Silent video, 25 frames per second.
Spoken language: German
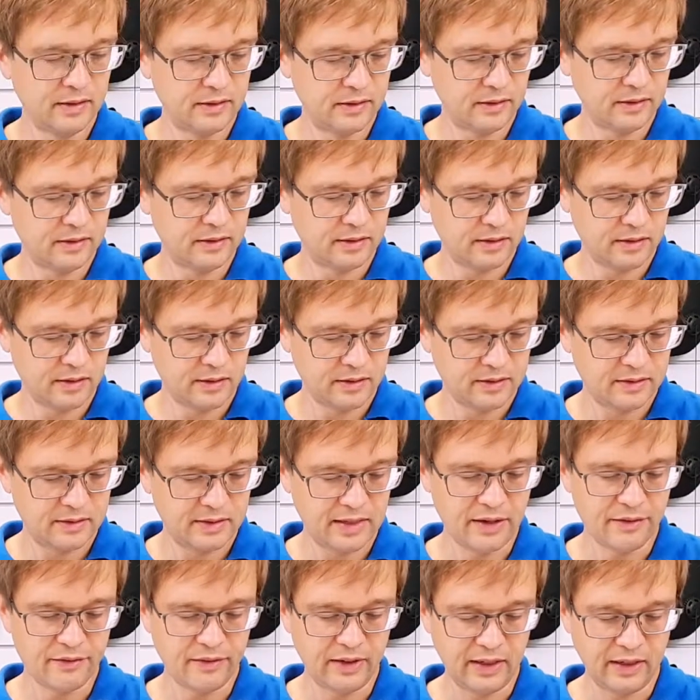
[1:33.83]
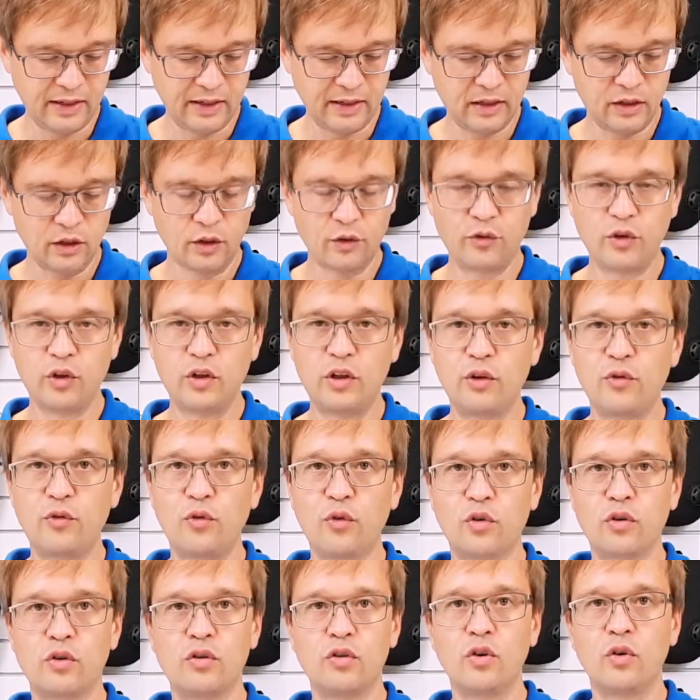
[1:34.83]
Dies ist sehr wenig für die
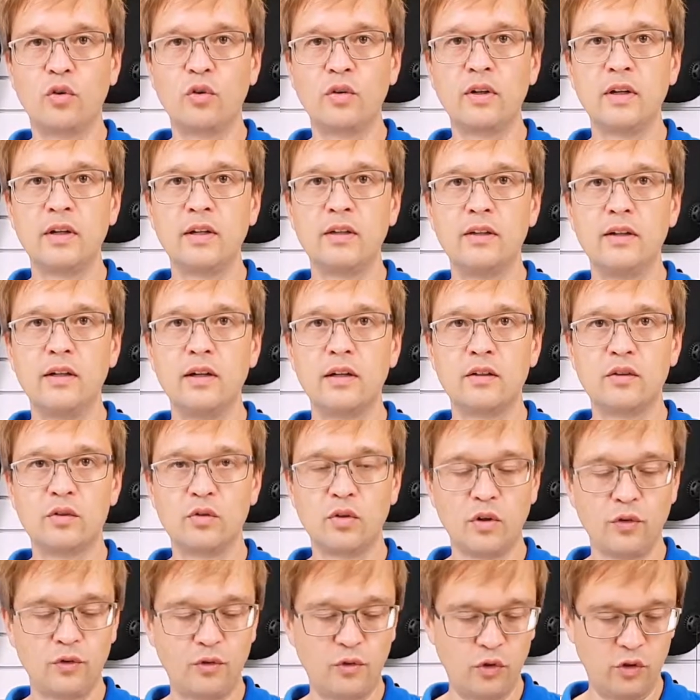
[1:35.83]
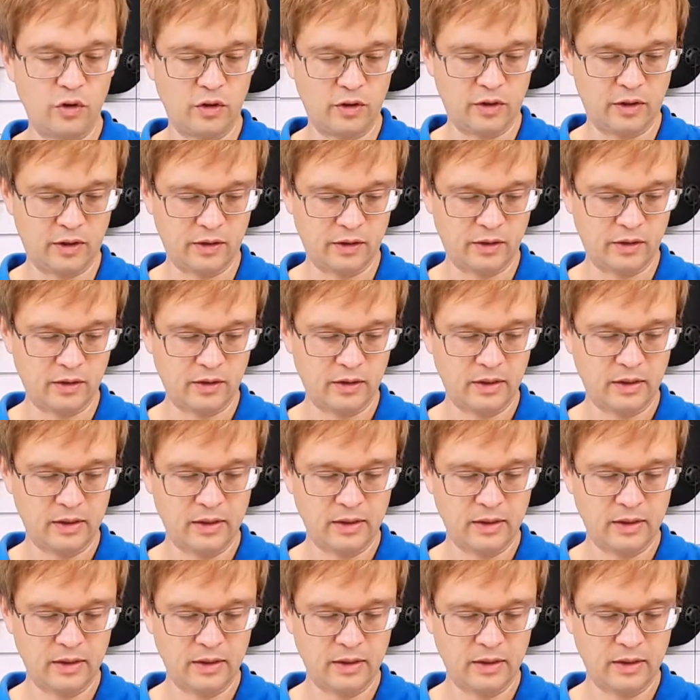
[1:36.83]
Funktion, die er zu erfüllen hat.